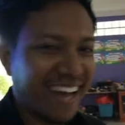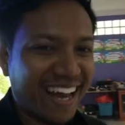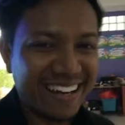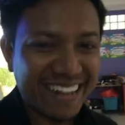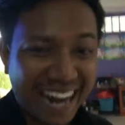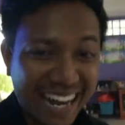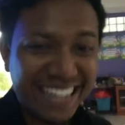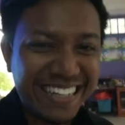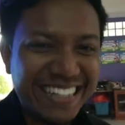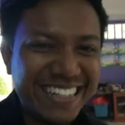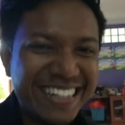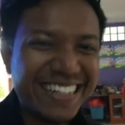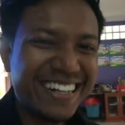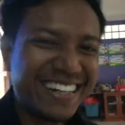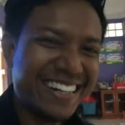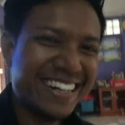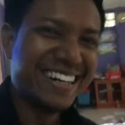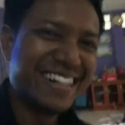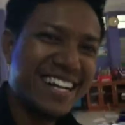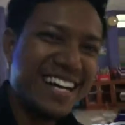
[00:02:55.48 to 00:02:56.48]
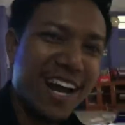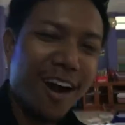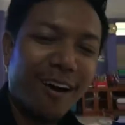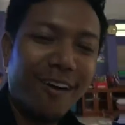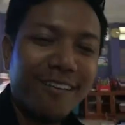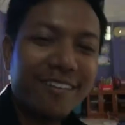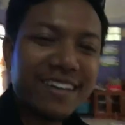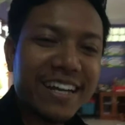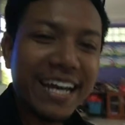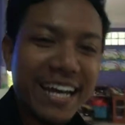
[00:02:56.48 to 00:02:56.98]
อะไร
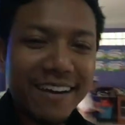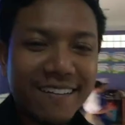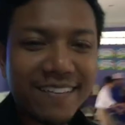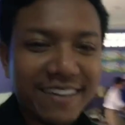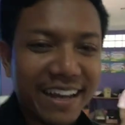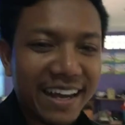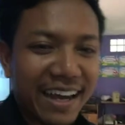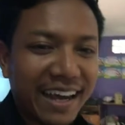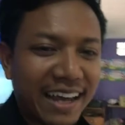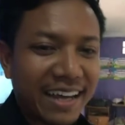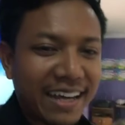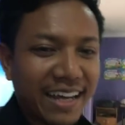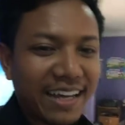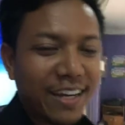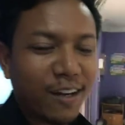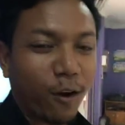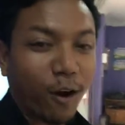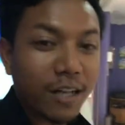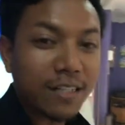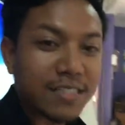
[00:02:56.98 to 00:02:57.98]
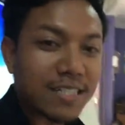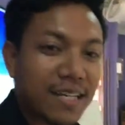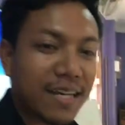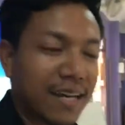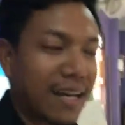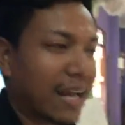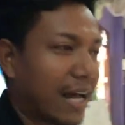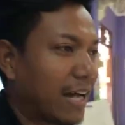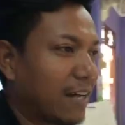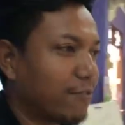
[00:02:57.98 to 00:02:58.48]
โอเคงั้นเดี๋ยวค่อยเจอ
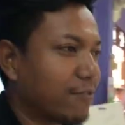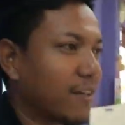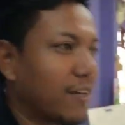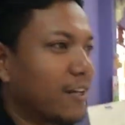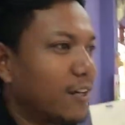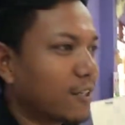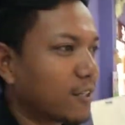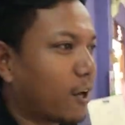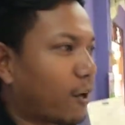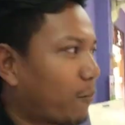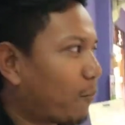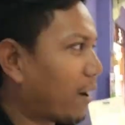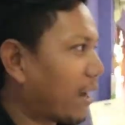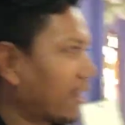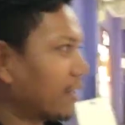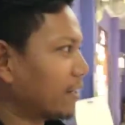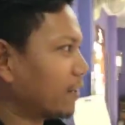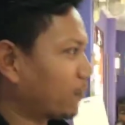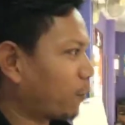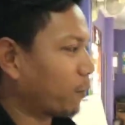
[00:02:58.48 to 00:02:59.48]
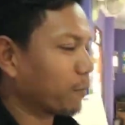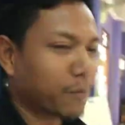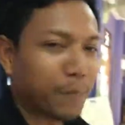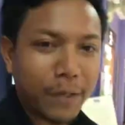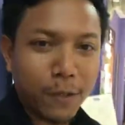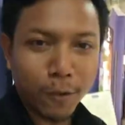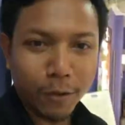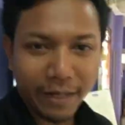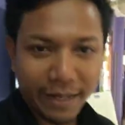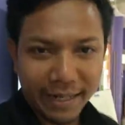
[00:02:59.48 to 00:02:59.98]
กันไลฟ์ต่อไปเดี๋ยวผมไป
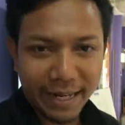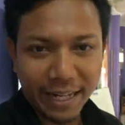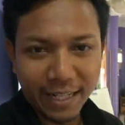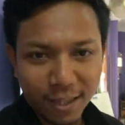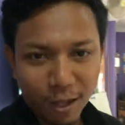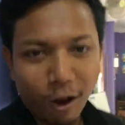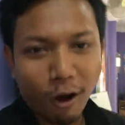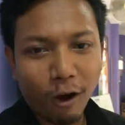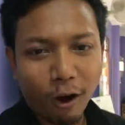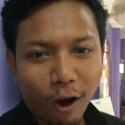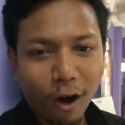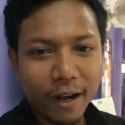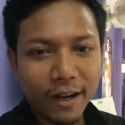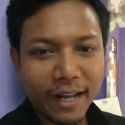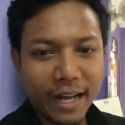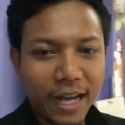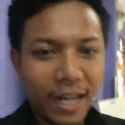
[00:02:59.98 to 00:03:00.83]
ดูเด็กๆต่อก่อนนะ